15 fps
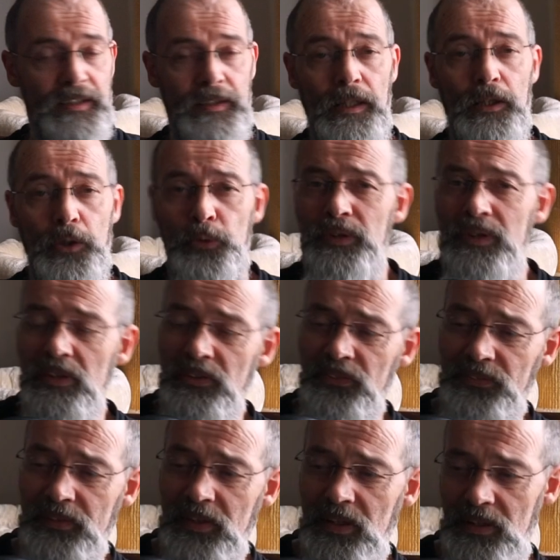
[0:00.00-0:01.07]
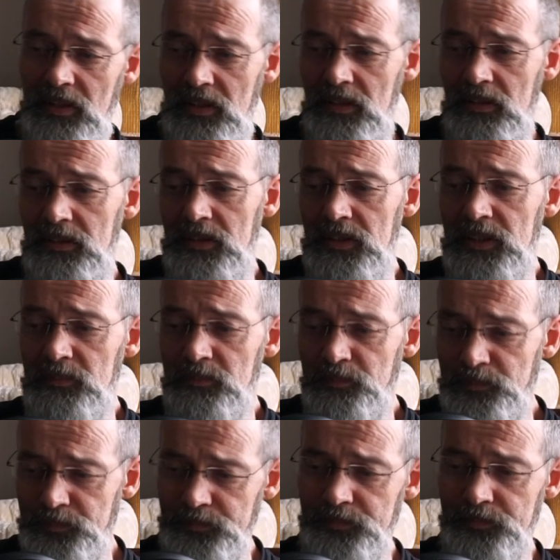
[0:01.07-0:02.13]
Der Grund ist der
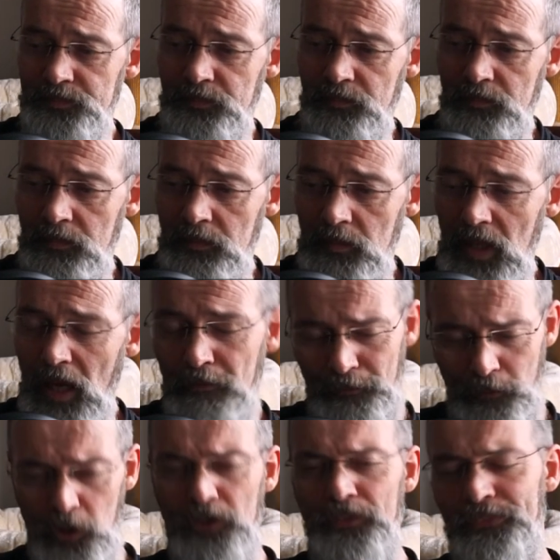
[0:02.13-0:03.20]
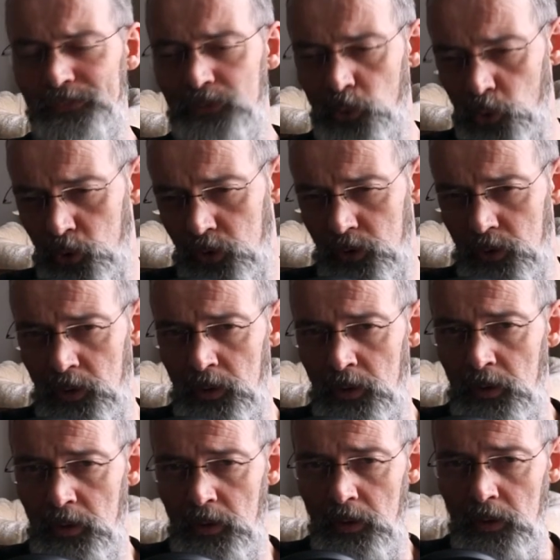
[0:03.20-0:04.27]
ähm, Erfolgsdruck,
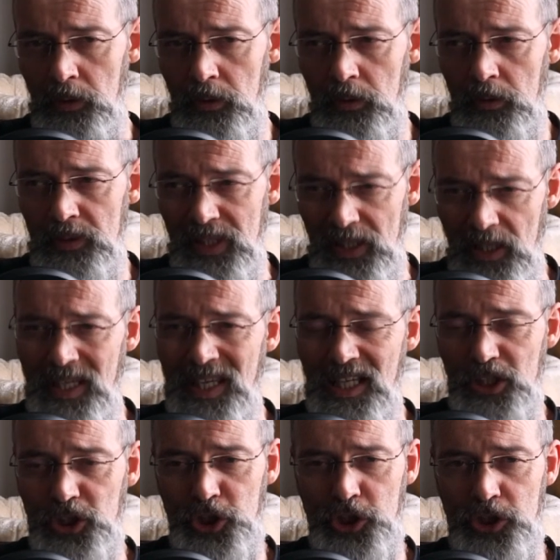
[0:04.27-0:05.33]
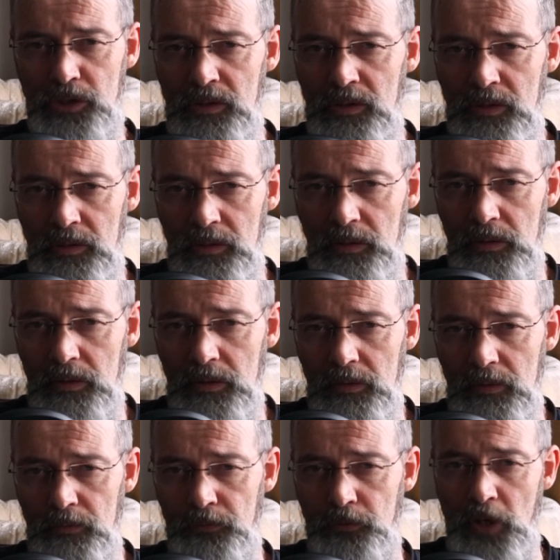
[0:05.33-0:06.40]
der da herrscht.
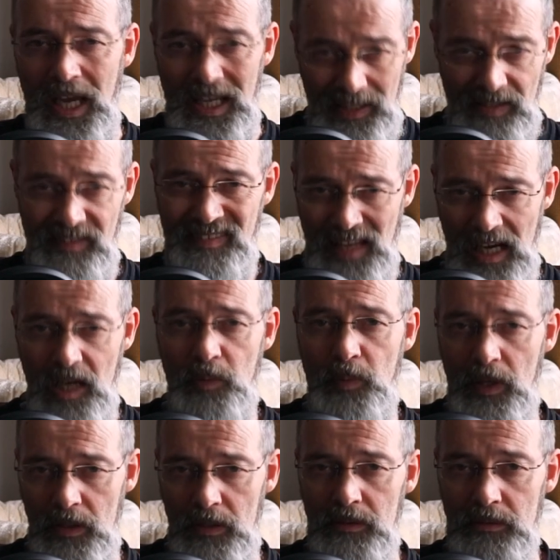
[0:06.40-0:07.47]
Für einen selber.